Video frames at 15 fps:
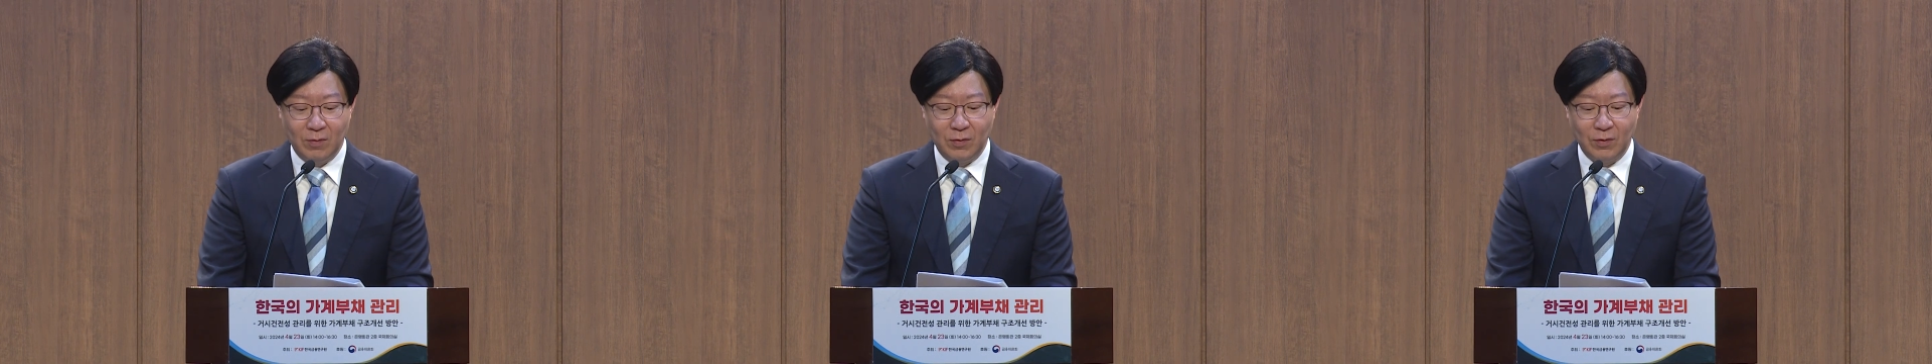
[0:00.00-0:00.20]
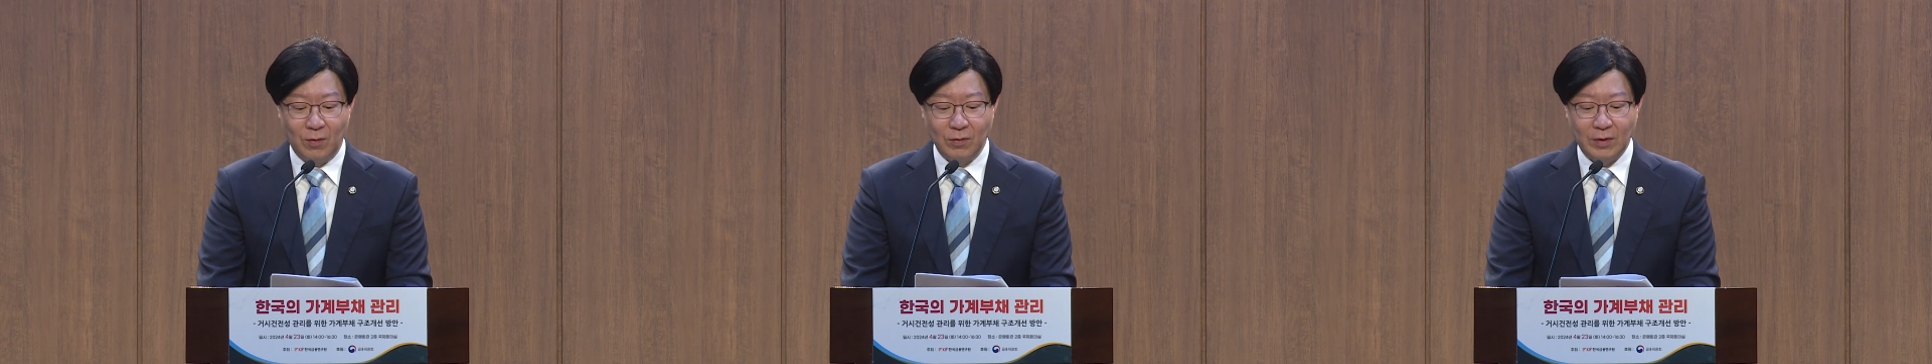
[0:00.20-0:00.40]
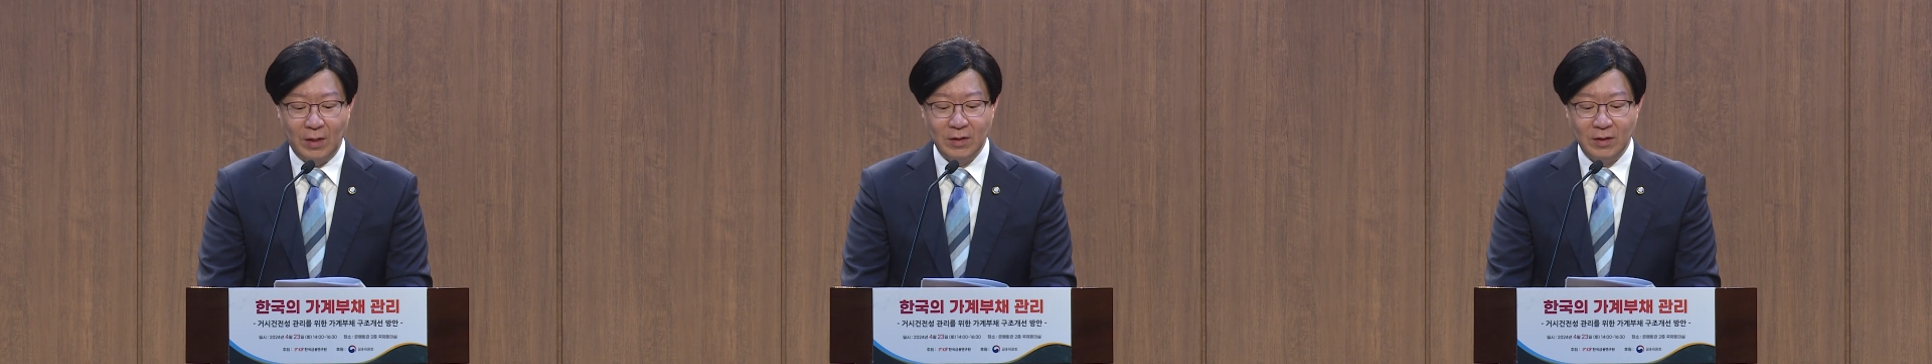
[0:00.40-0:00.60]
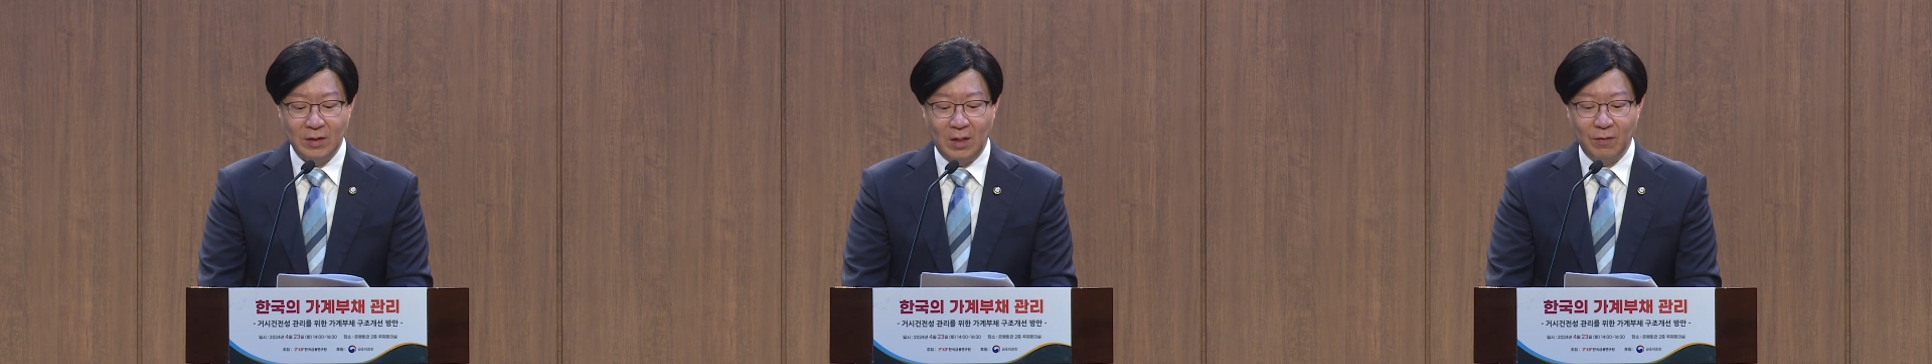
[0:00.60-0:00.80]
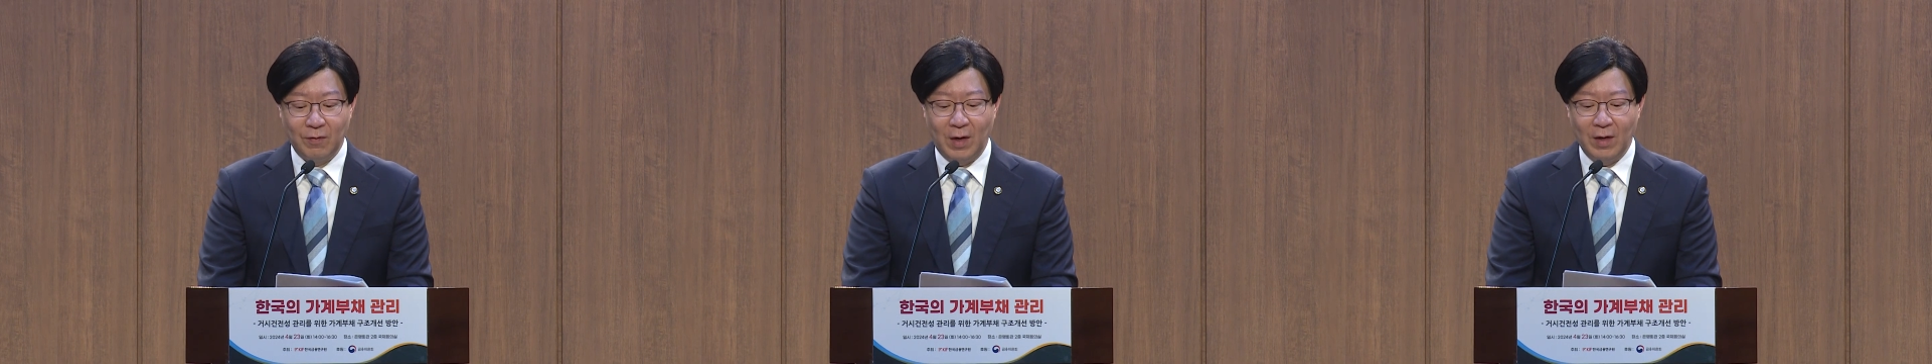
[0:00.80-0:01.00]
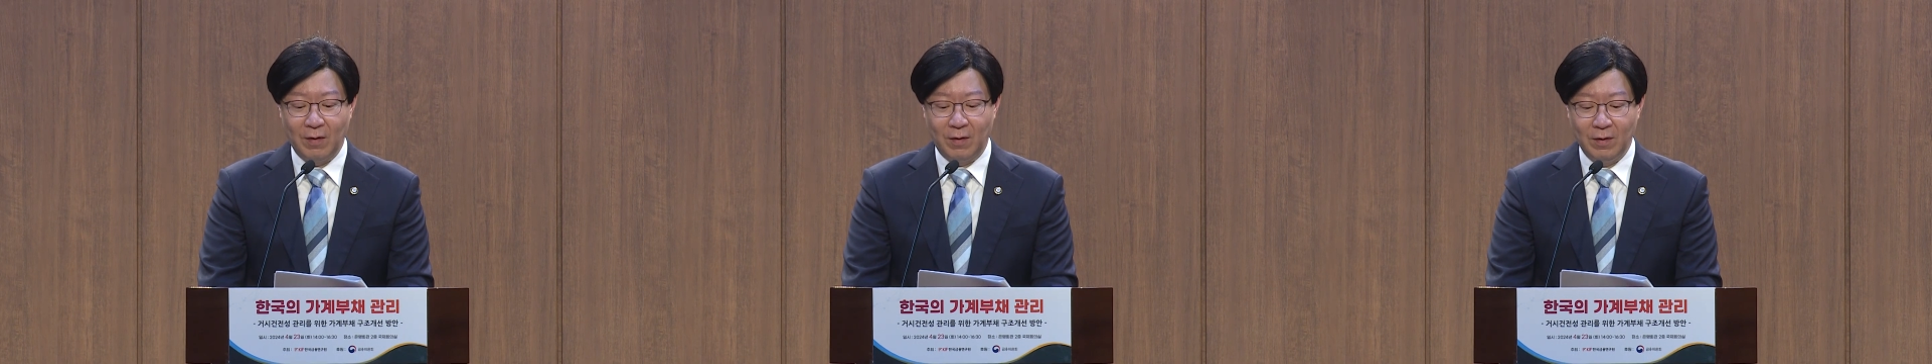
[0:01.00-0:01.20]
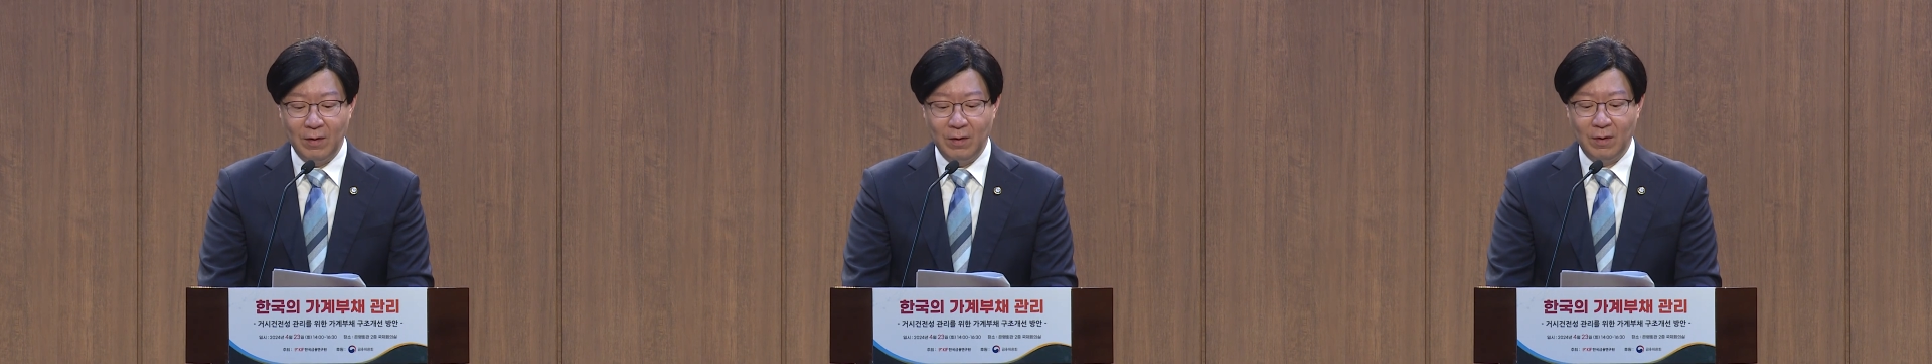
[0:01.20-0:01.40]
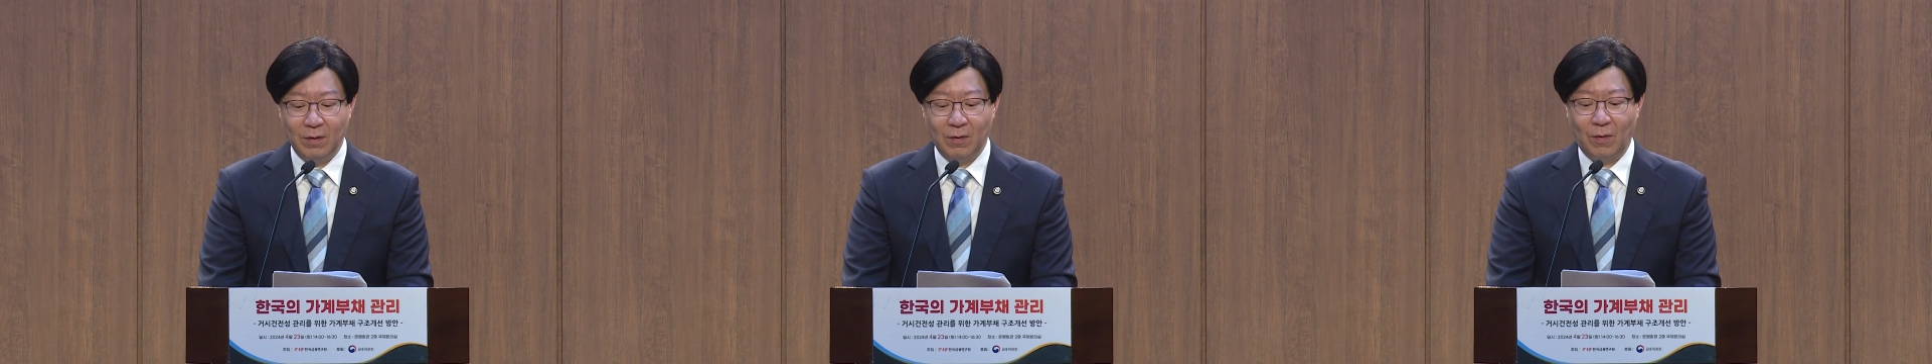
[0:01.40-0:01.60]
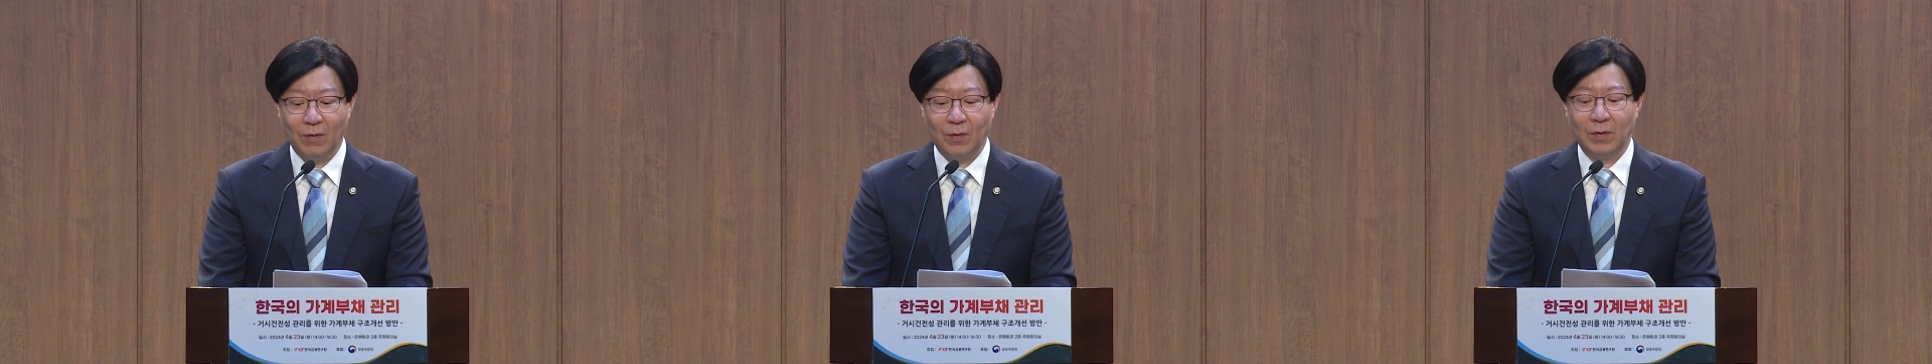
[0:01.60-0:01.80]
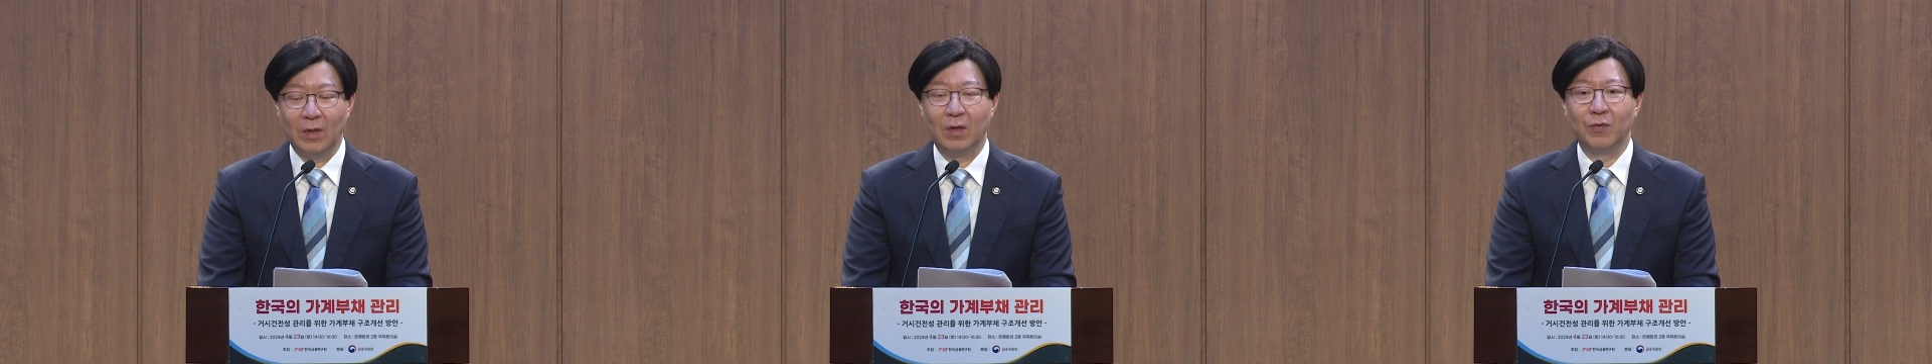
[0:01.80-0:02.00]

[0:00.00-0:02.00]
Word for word: 부동산 시장 과열, 코로나